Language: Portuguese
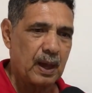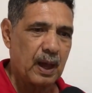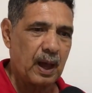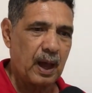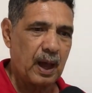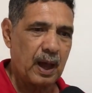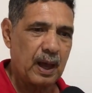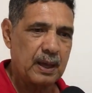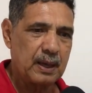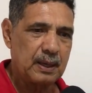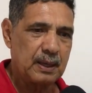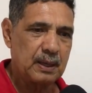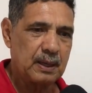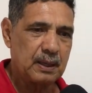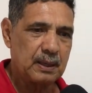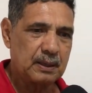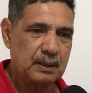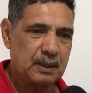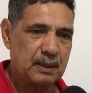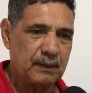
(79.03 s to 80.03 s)

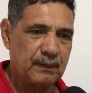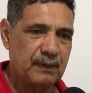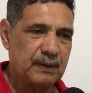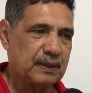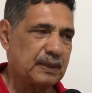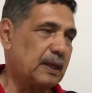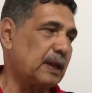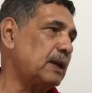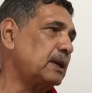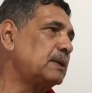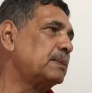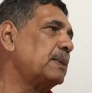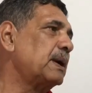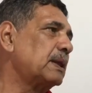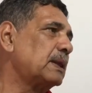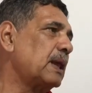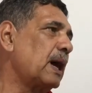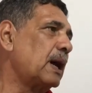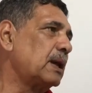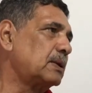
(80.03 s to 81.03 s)
Aí tive três
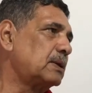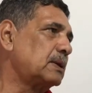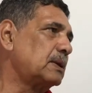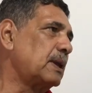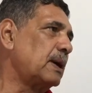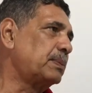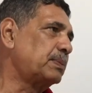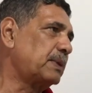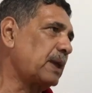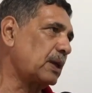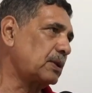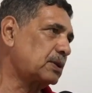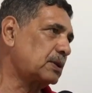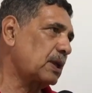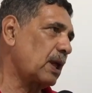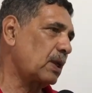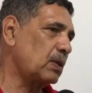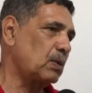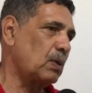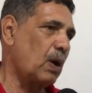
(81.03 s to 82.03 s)
mandatos de deputado
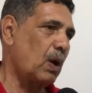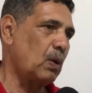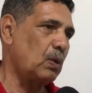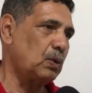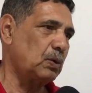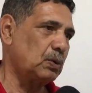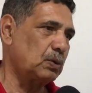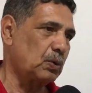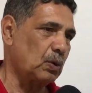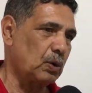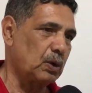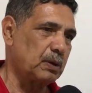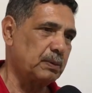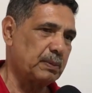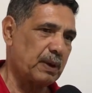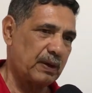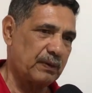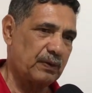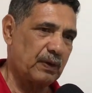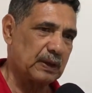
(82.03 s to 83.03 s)
estadual, os dois
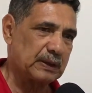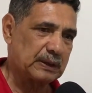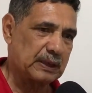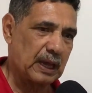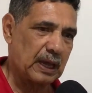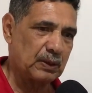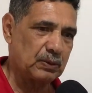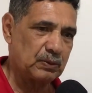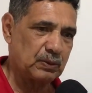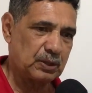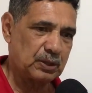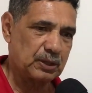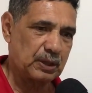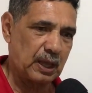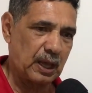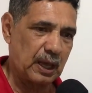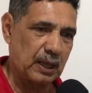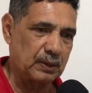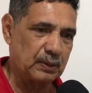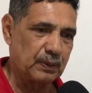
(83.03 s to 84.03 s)
mais votados do
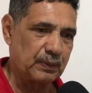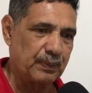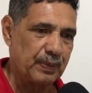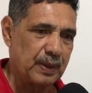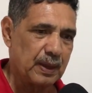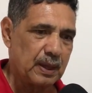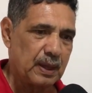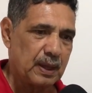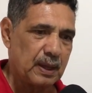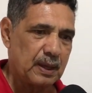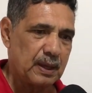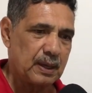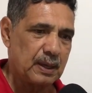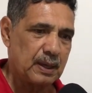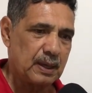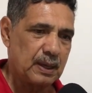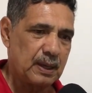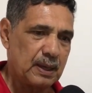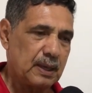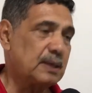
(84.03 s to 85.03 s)
Estado.
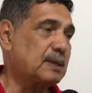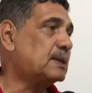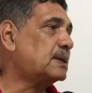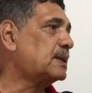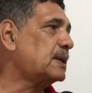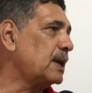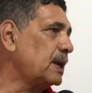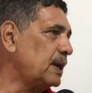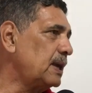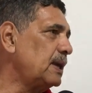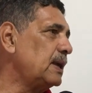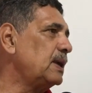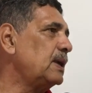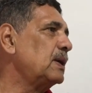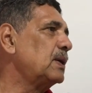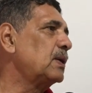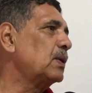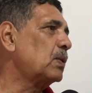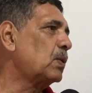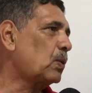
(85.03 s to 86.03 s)
E sei
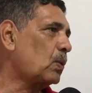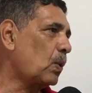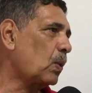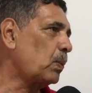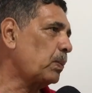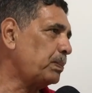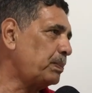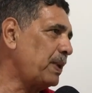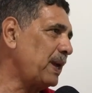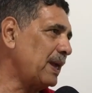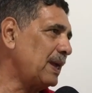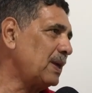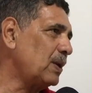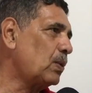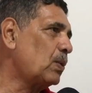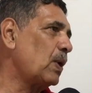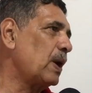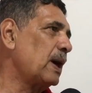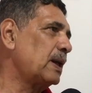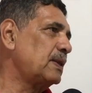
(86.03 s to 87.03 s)
bem
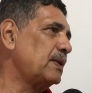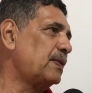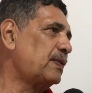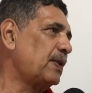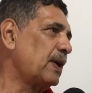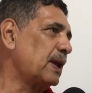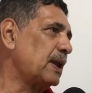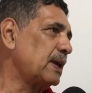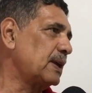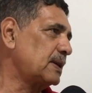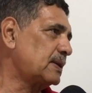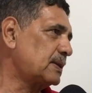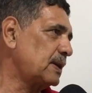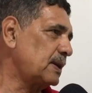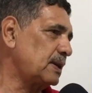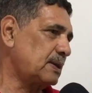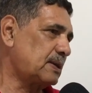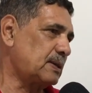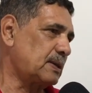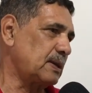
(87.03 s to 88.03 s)
qual é a diferença
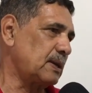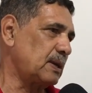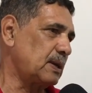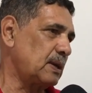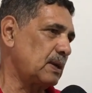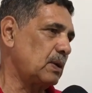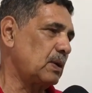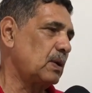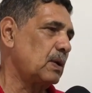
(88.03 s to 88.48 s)
em ser